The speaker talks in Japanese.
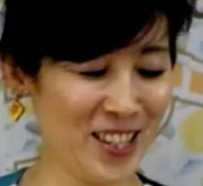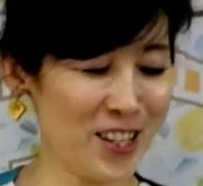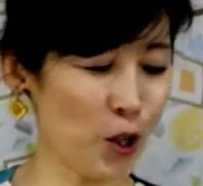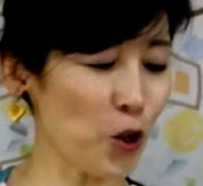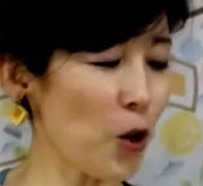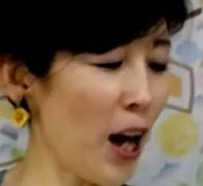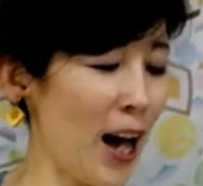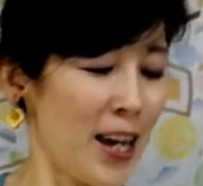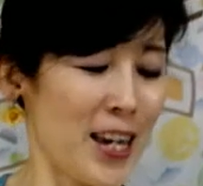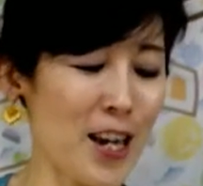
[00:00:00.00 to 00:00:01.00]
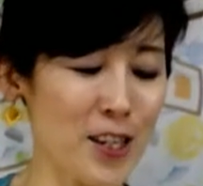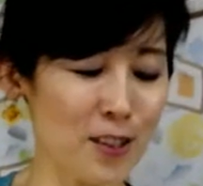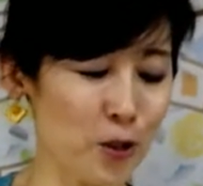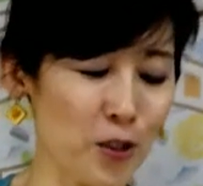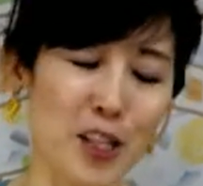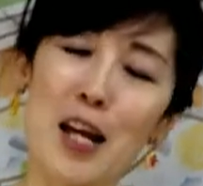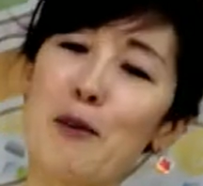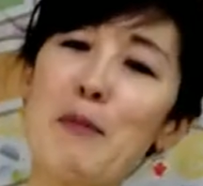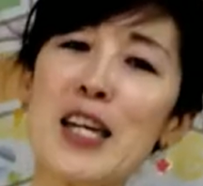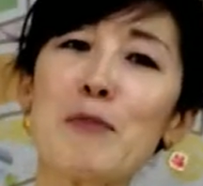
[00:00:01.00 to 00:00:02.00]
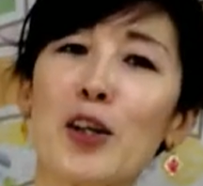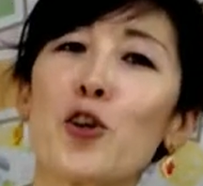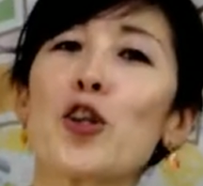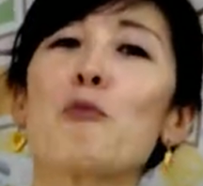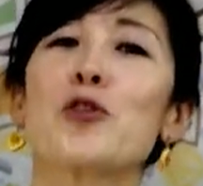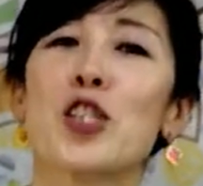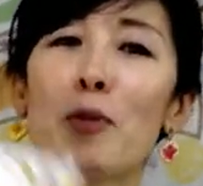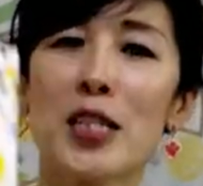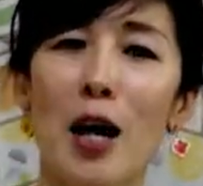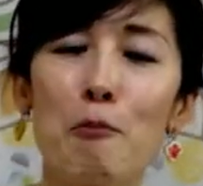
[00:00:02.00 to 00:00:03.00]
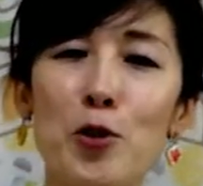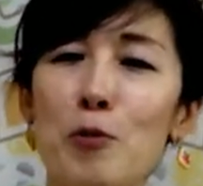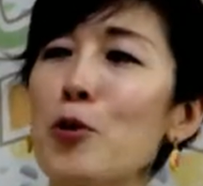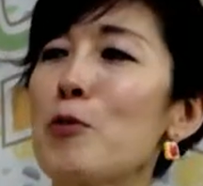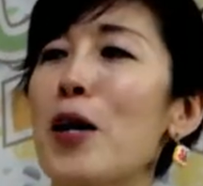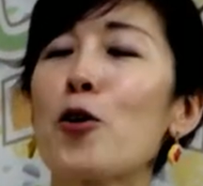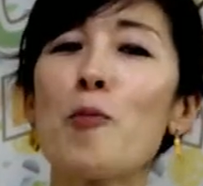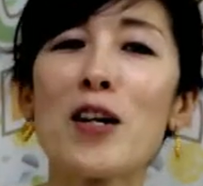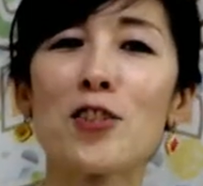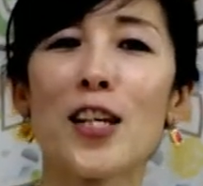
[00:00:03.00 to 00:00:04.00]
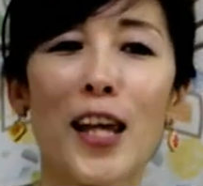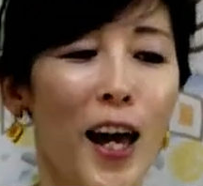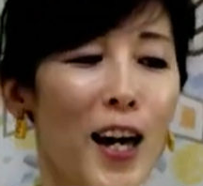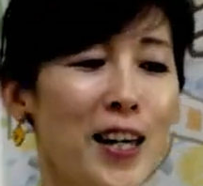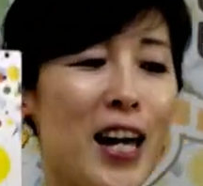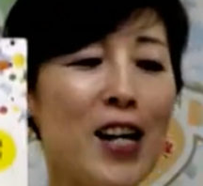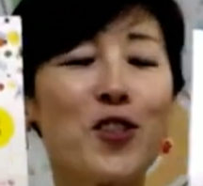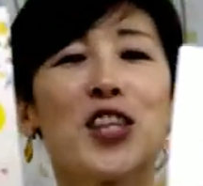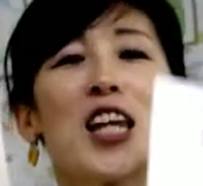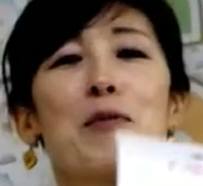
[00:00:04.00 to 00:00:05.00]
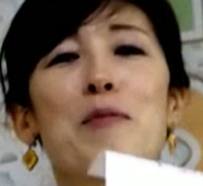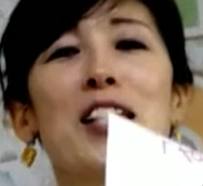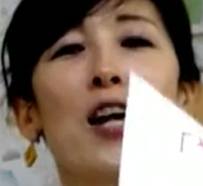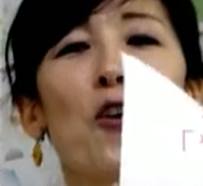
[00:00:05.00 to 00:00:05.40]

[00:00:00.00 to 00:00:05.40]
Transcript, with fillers: そのあやそうですね、まあ、今急に思いつきました。もしもしマコマルシェで「焼津テレビ見た